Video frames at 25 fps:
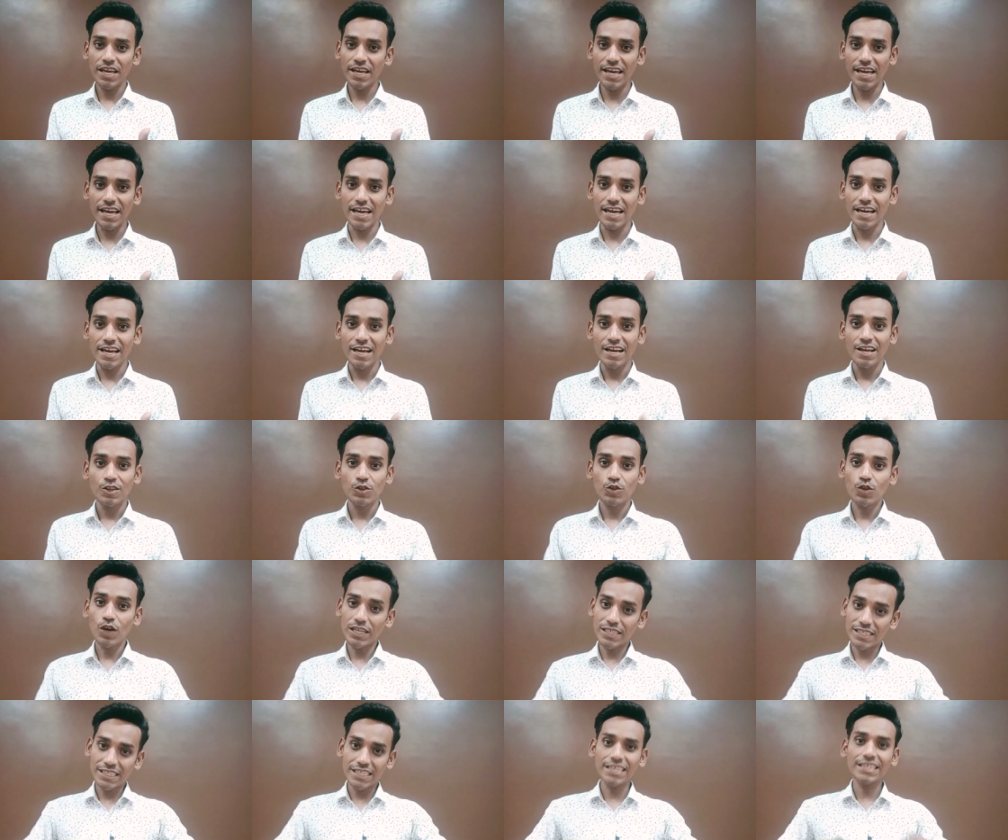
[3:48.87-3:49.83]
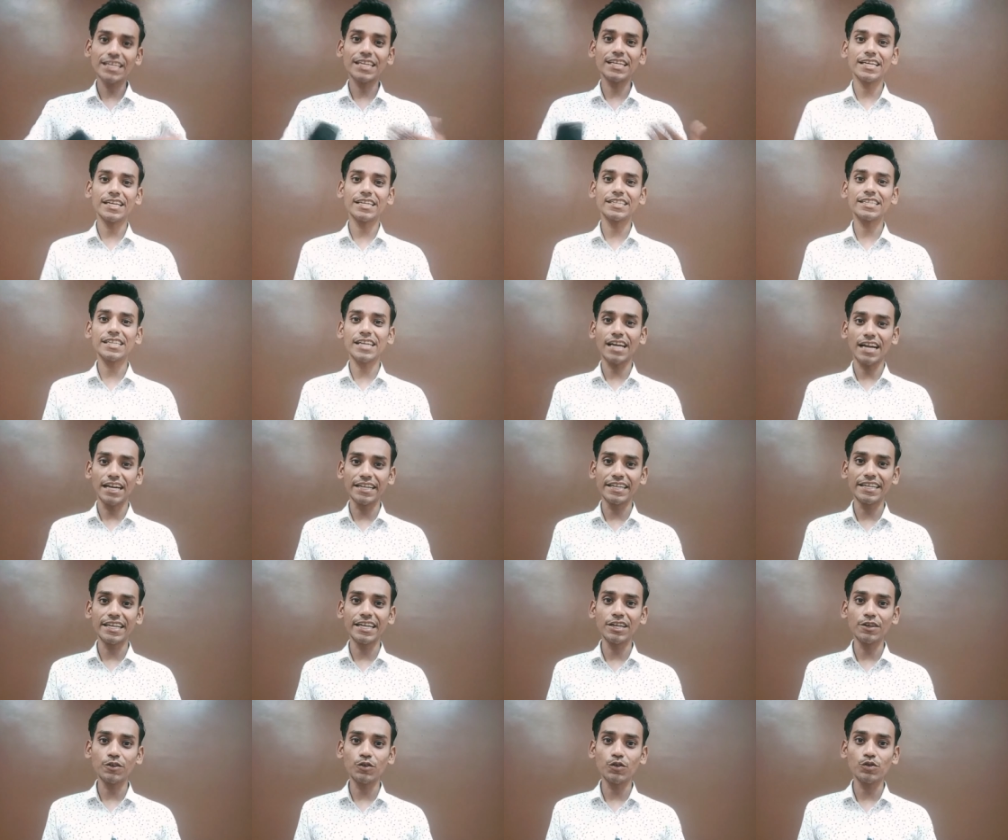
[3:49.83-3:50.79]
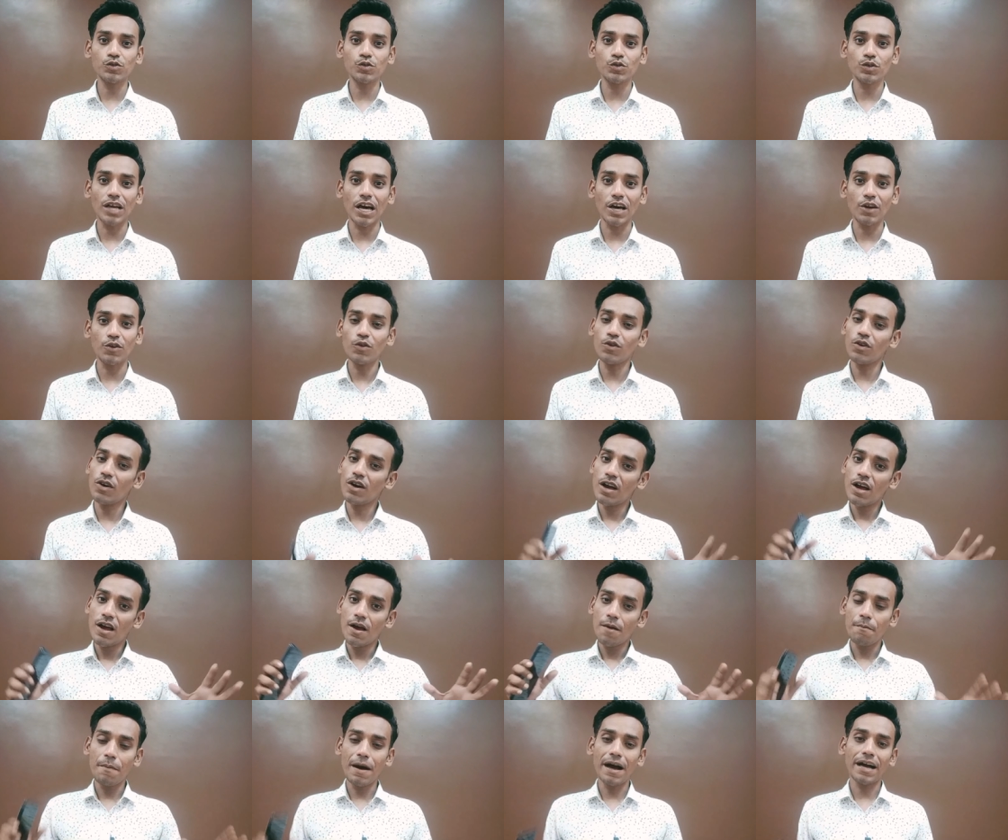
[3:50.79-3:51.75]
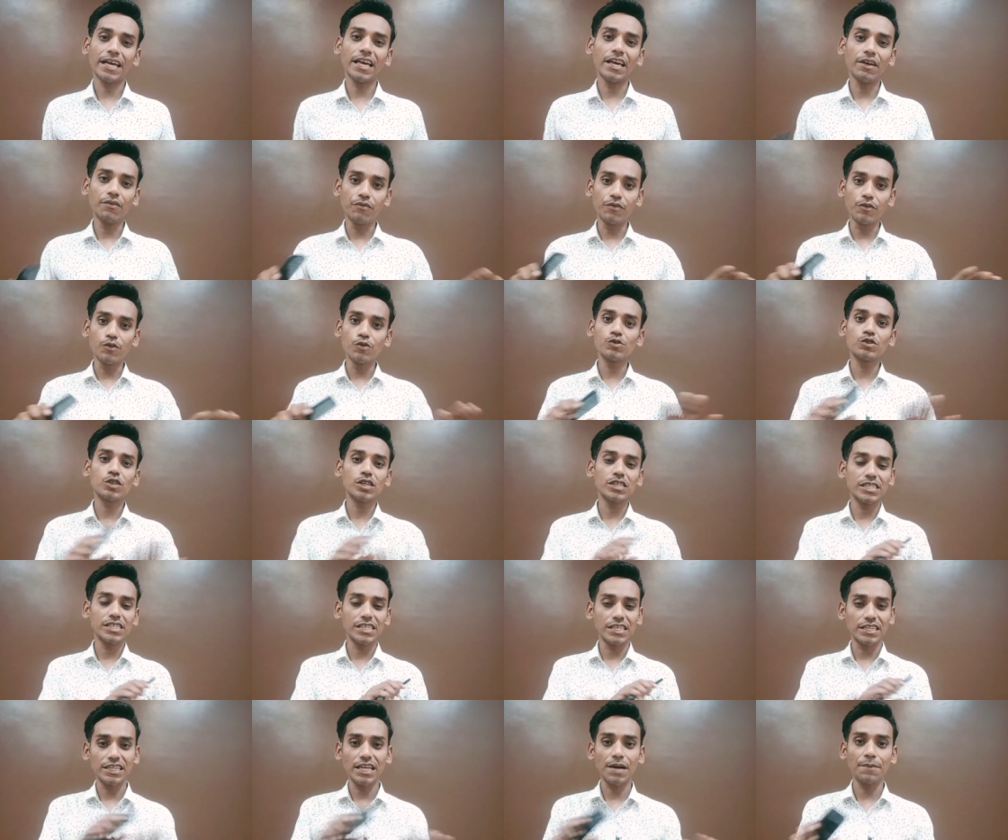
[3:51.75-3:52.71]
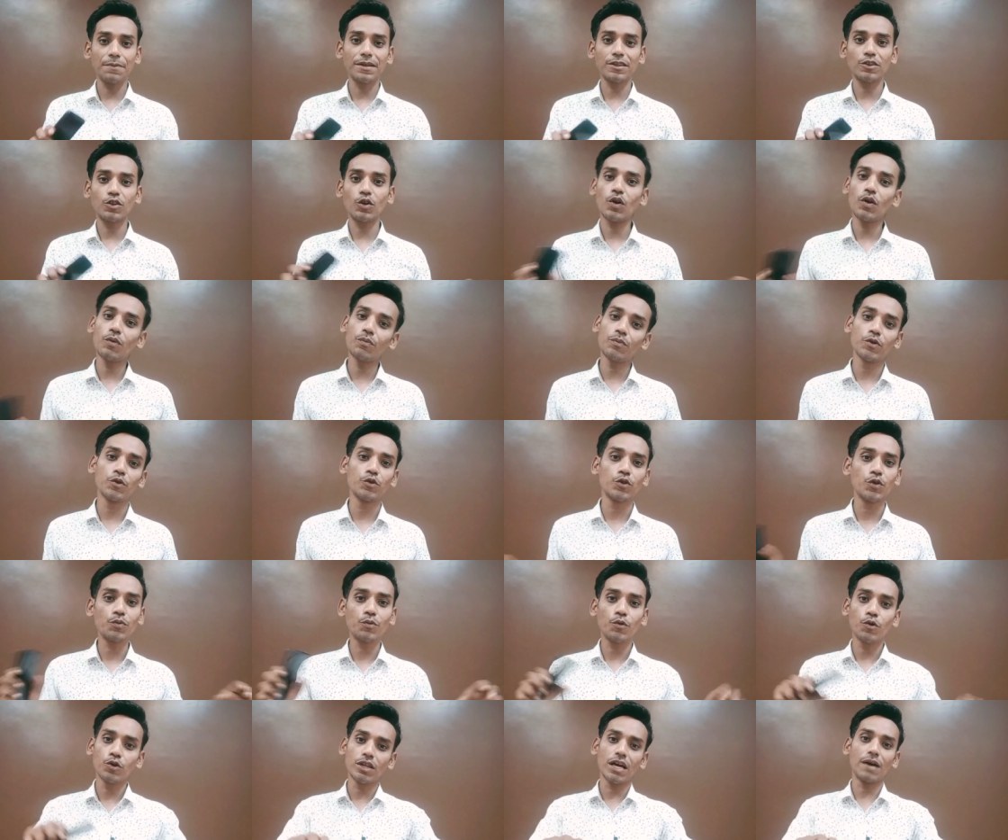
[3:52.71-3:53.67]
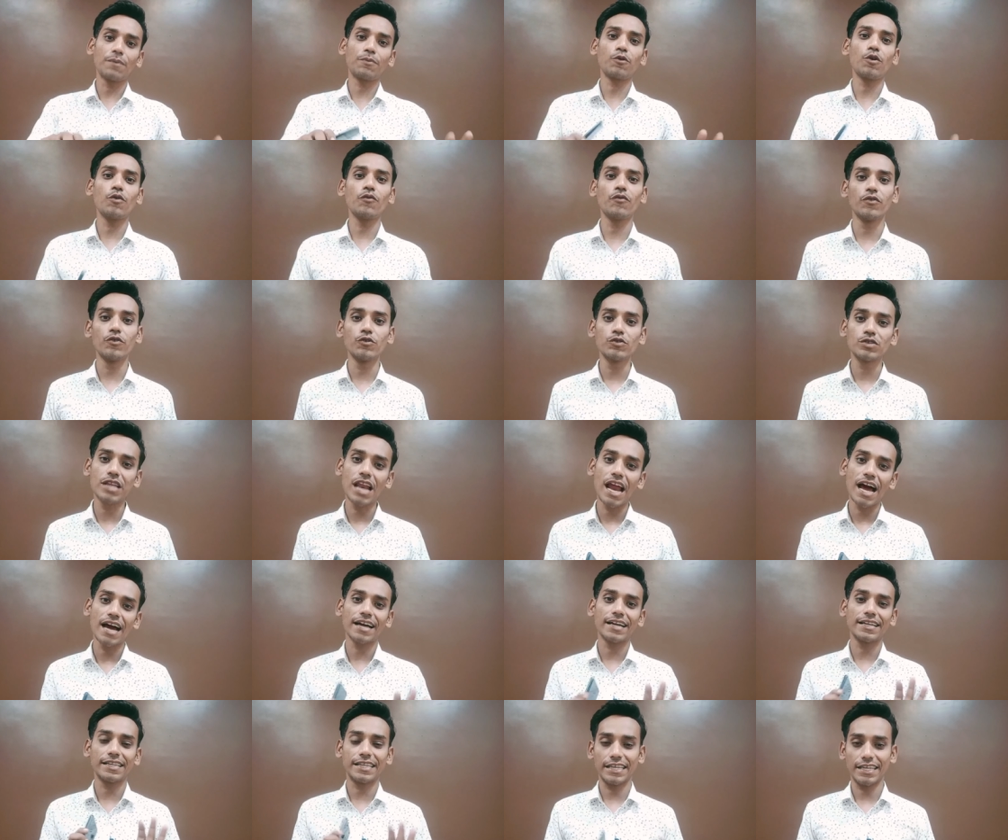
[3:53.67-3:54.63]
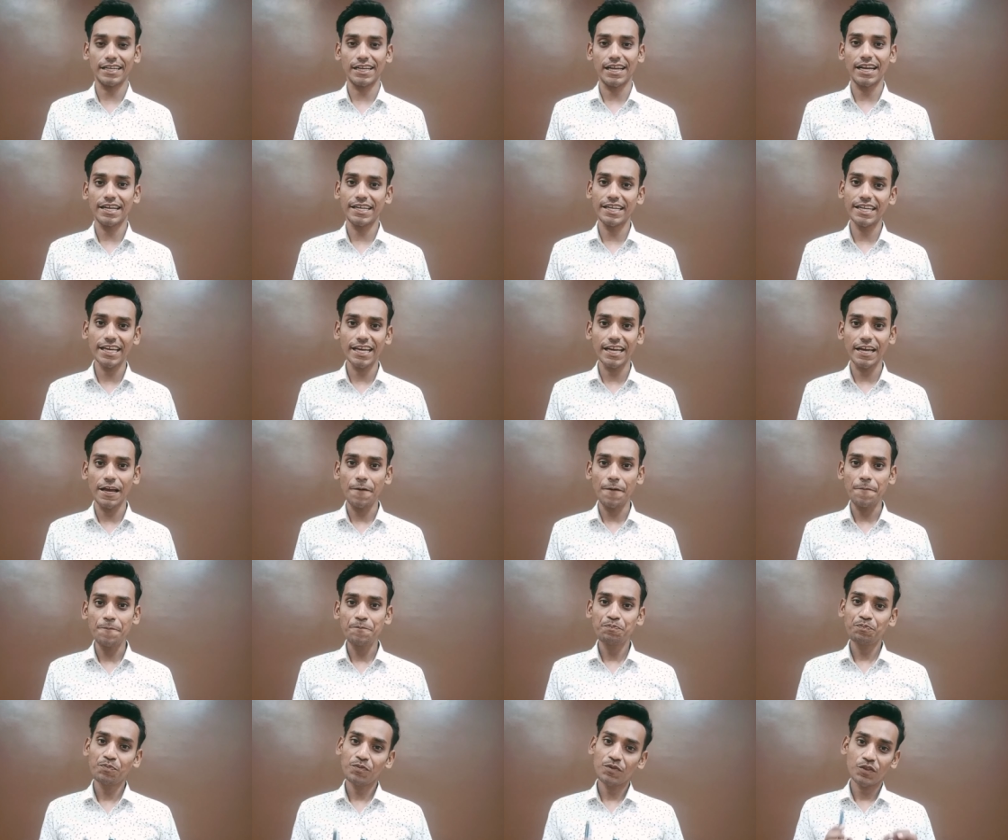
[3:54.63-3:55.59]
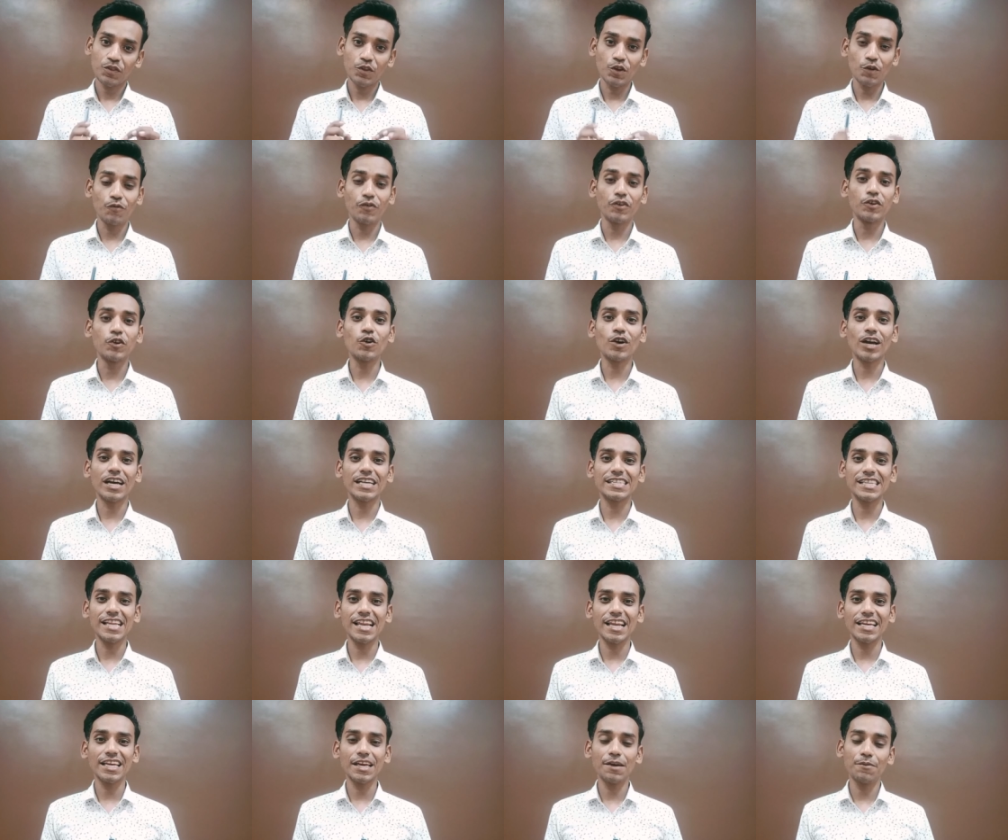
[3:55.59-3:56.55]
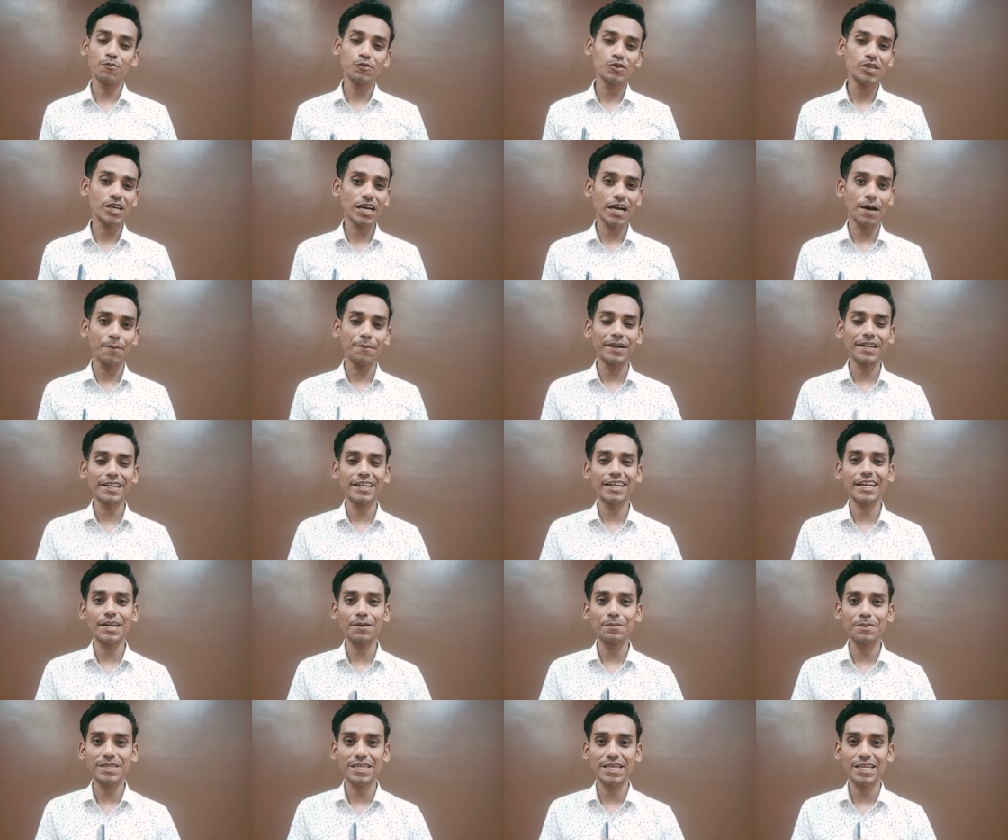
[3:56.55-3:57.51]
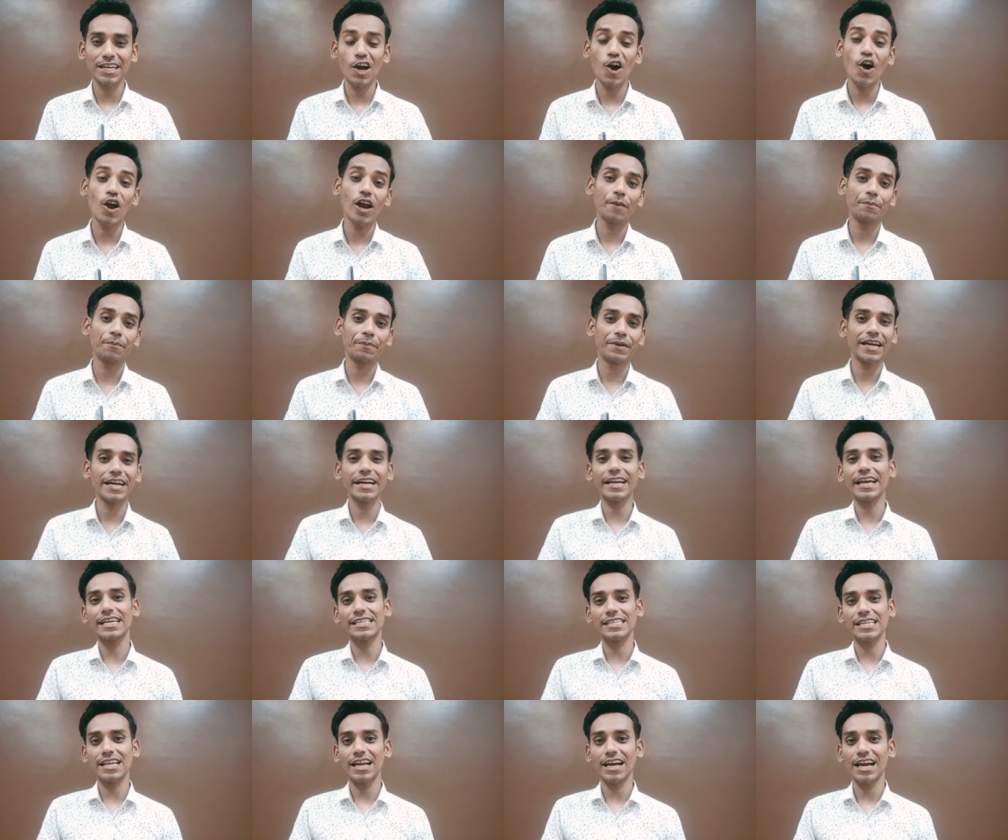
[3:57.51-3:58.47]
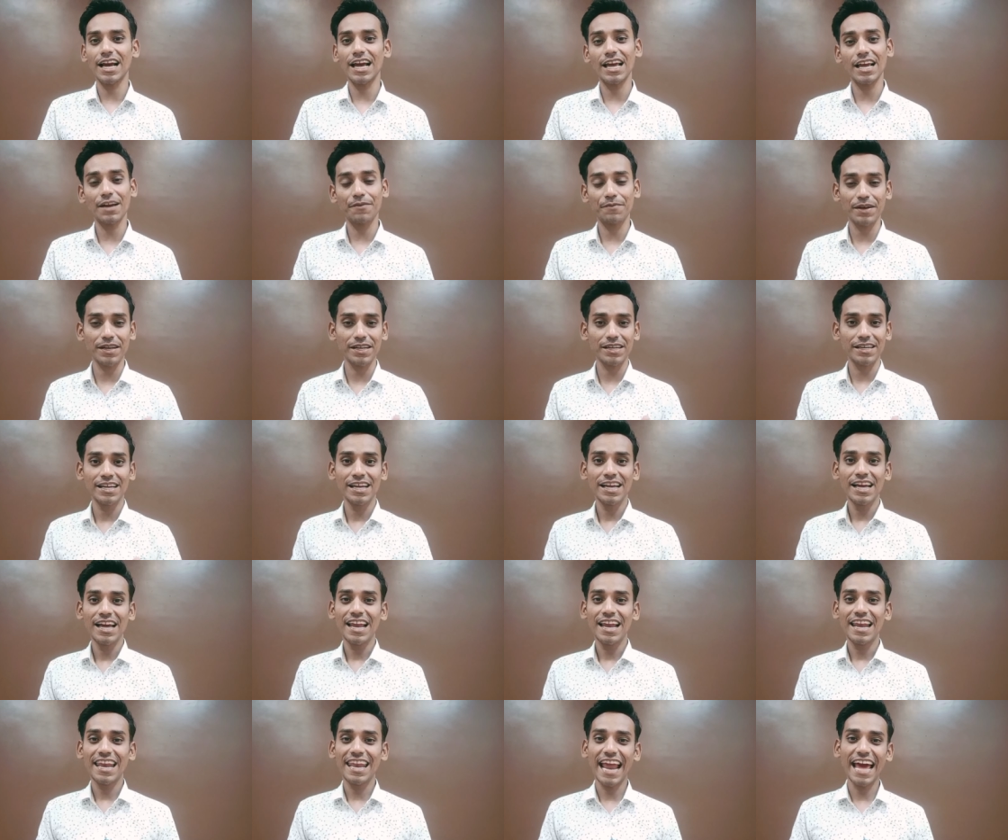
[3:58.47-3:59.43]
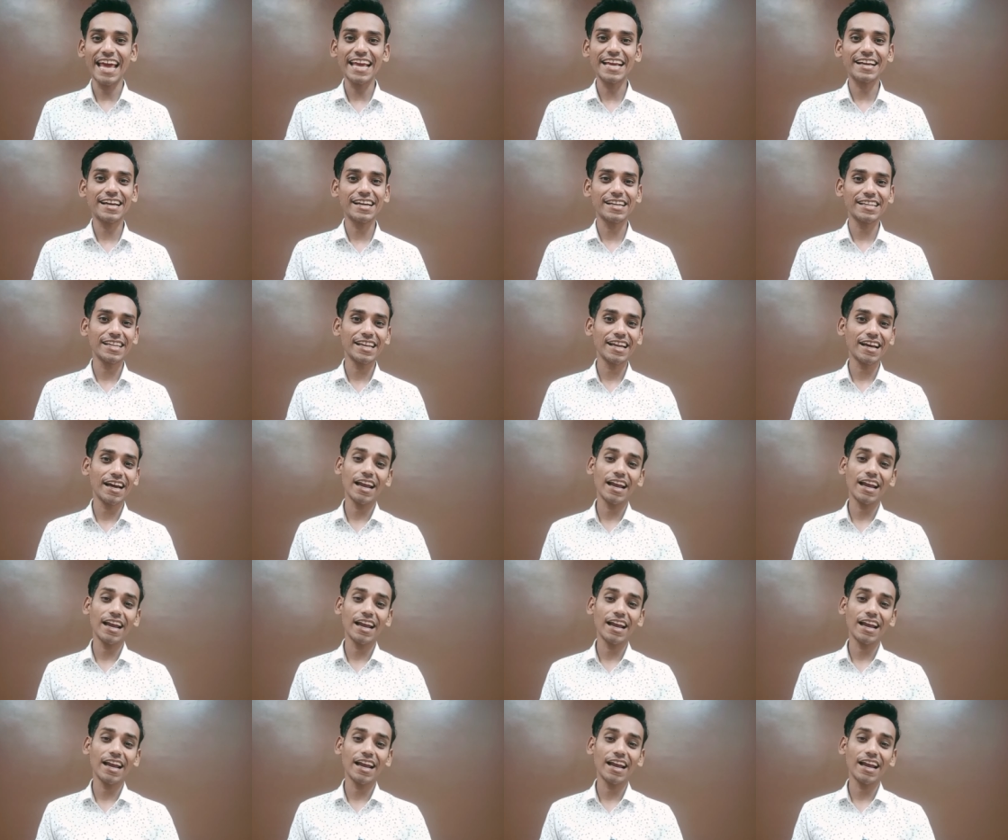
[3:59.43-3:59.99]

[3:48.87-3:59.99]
ठीक है तो अच्छे तरीके से कंटेंट को सुधारो बाकी व्यूज़ की चिंता मत करो यूट्यूब खुद आपको व्यूज़ ला कर दे रहा है ठीक है तो वीडियो कैसी लगी है मुझे कमेंट करके बताना और अपडेट कैसा लगा है एक बार लाइक कर